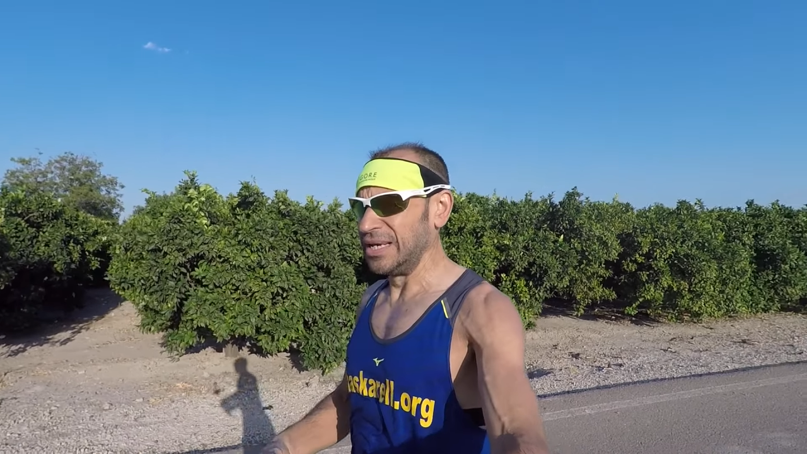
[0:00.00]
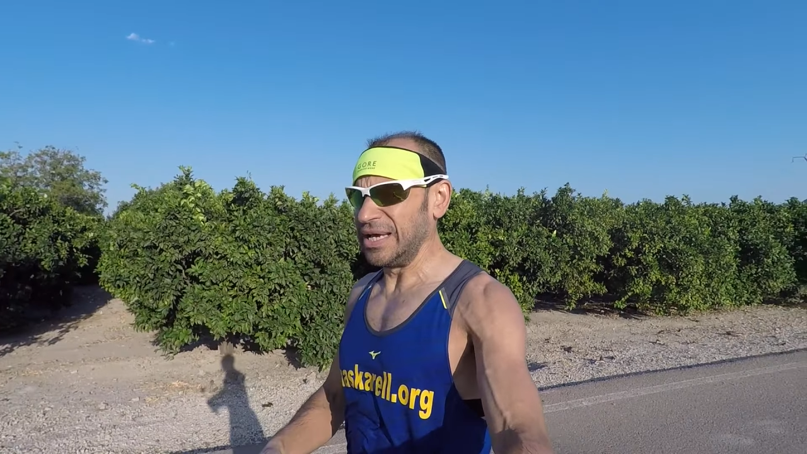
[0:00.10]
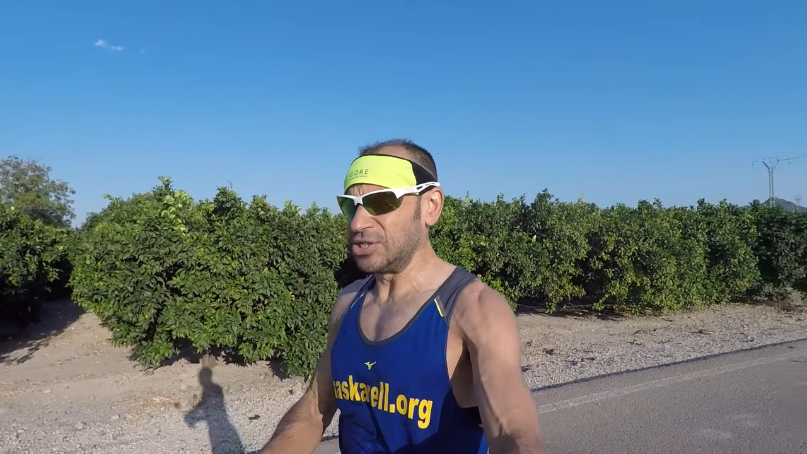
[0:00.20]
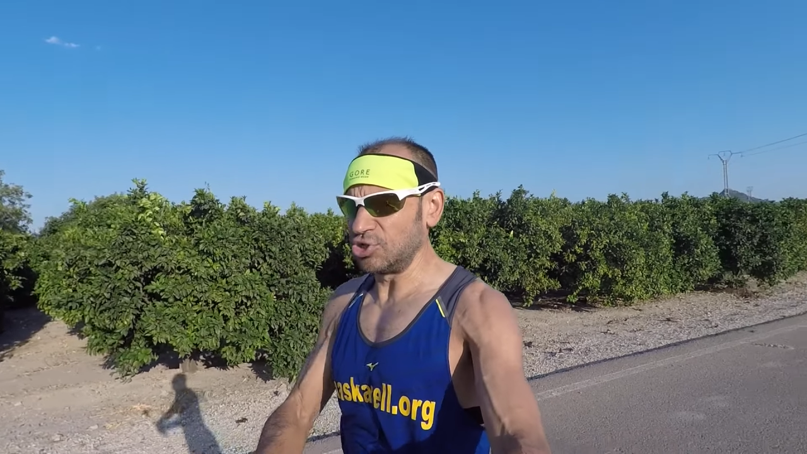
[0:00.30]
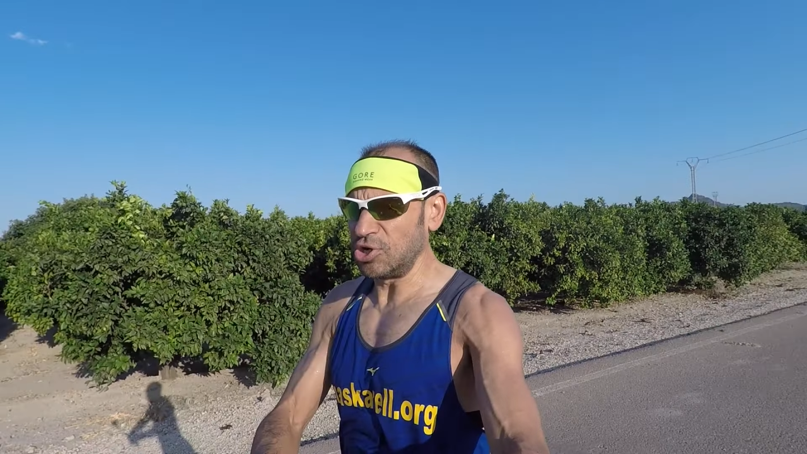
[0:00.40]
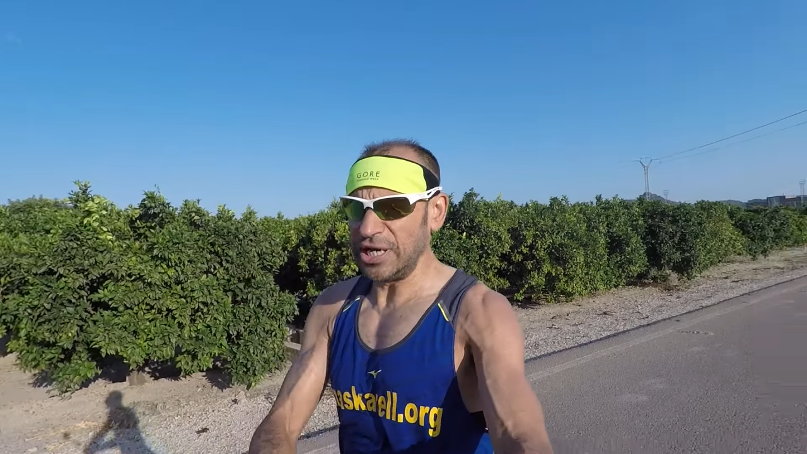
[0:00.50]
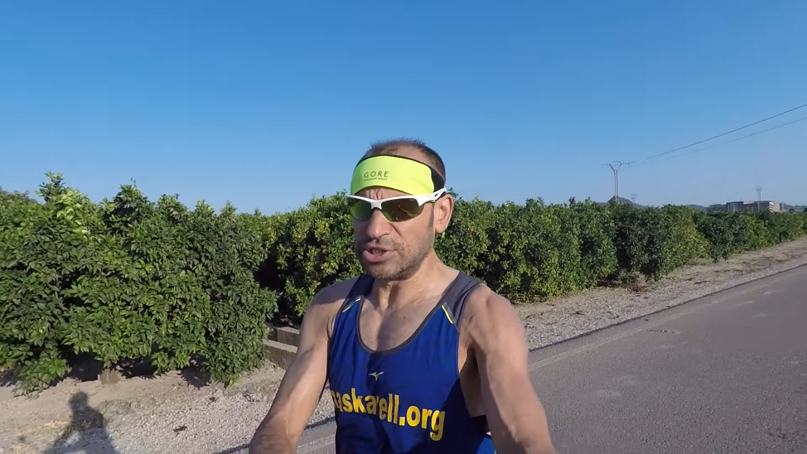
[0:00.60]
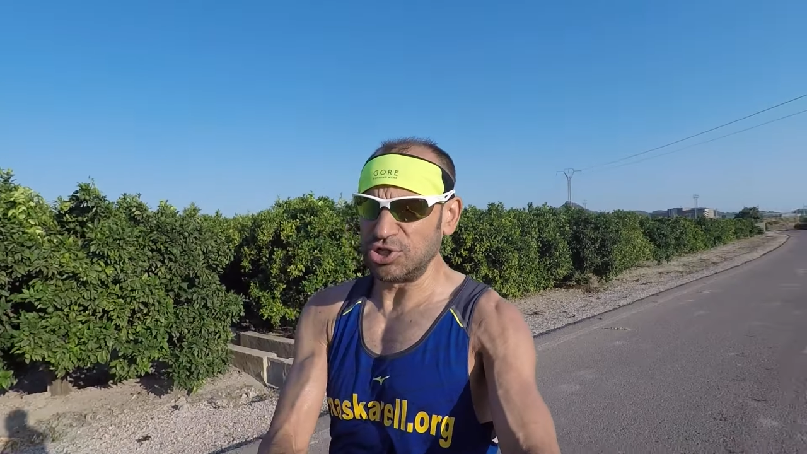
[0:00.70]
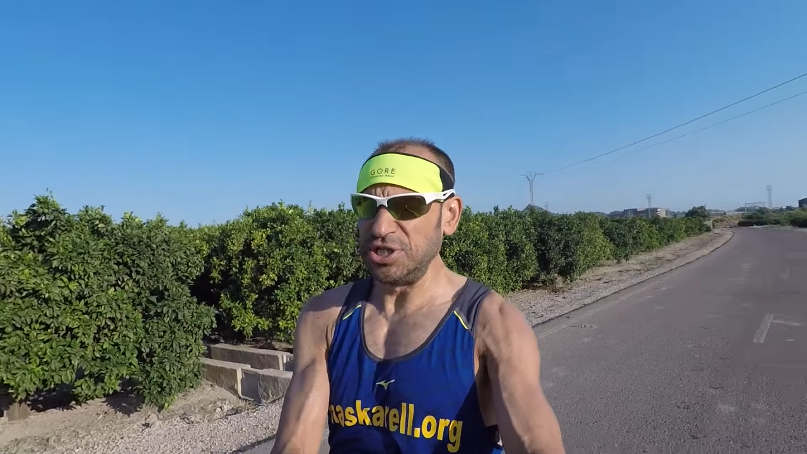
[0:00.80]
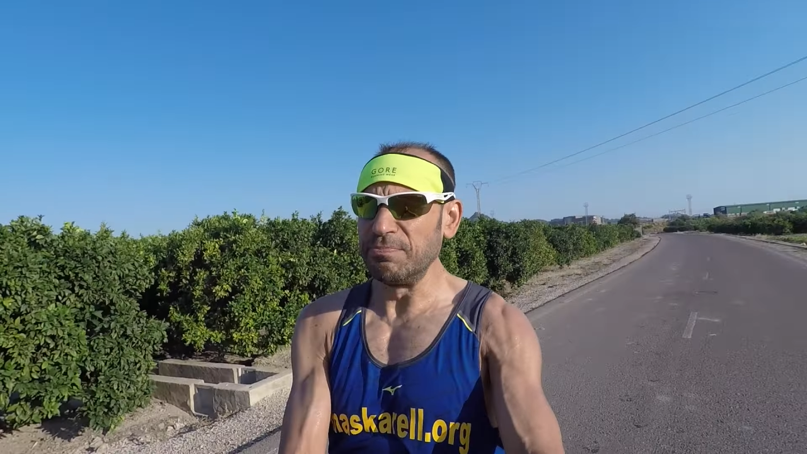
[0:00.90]
Esto,
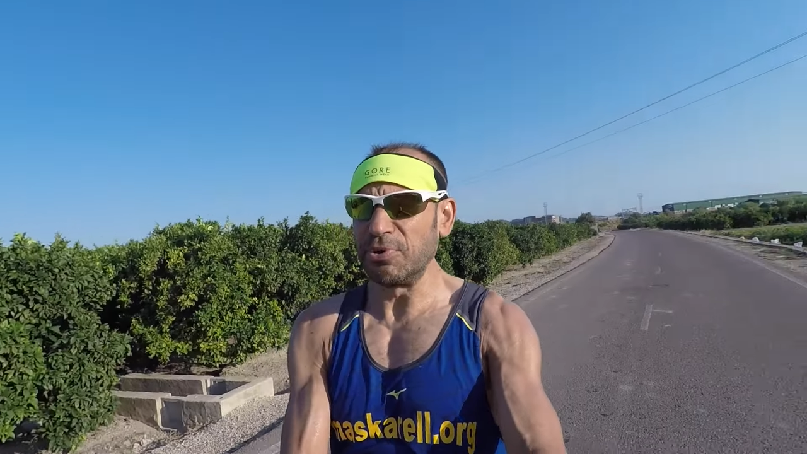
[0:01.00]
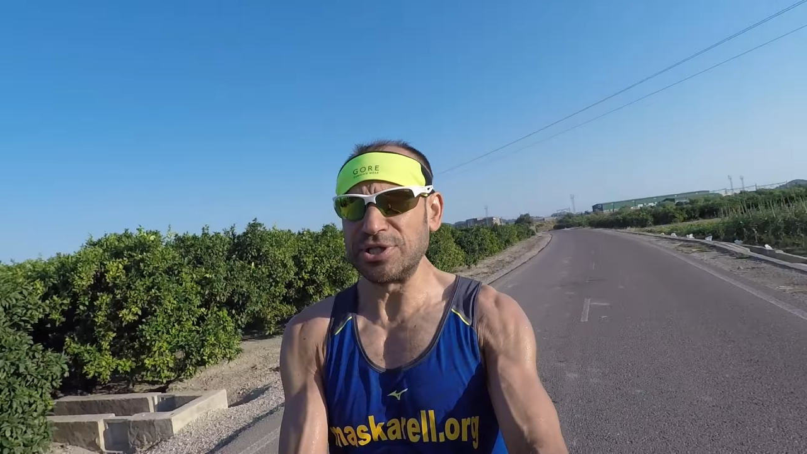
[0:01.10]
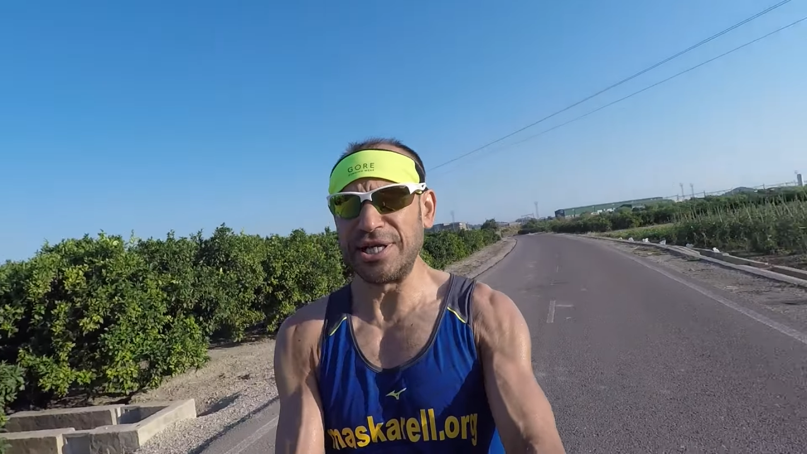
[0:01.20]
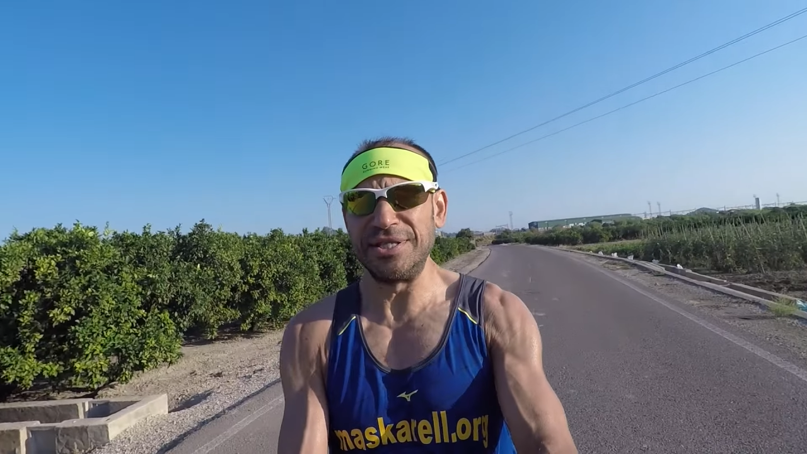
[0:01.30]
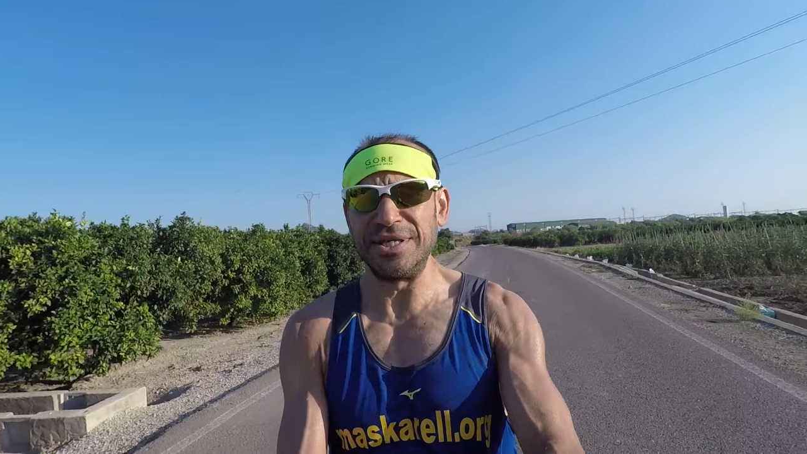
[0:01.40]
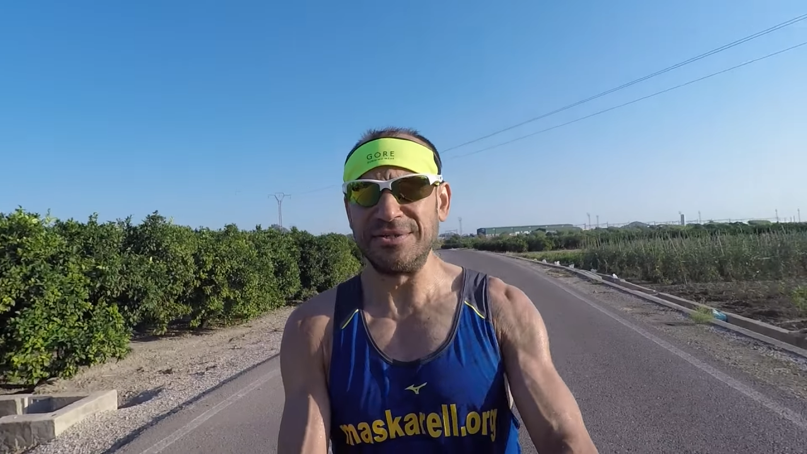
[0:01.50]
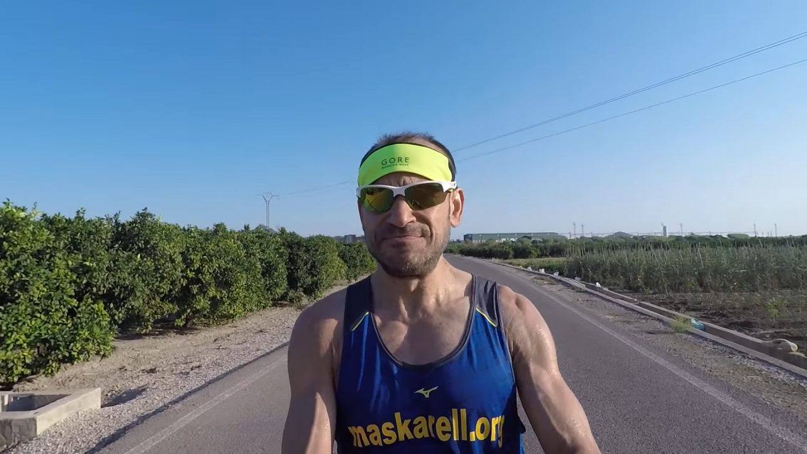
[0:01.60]
esto es importante